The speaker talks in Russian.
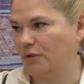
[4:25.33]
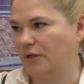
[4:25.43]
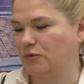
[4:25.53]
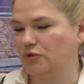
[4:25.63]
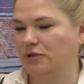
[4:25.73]

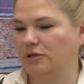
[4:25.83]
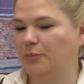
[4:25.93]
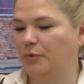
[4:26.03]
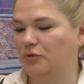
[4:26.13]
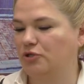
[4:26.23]
потому что
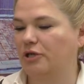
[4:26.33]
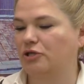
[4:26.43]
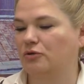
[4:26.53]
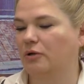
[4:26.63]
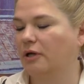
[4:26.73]
ты
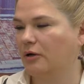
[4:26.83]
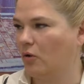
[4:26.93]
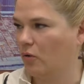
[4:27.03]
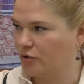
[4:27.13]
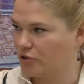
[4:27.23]
получаешь только
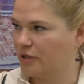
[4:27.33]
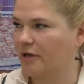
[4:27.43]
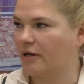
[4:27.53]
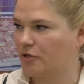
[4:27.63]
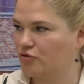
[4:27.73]
очень
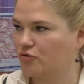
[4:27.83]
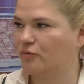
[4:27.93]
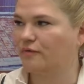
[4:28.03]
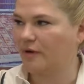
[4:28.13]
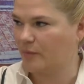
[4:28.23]
ограниченную
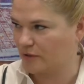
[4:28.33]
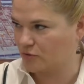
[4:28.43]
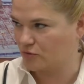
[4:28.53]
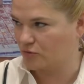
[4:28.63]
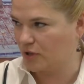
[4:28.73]

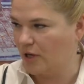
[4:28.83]
информацию.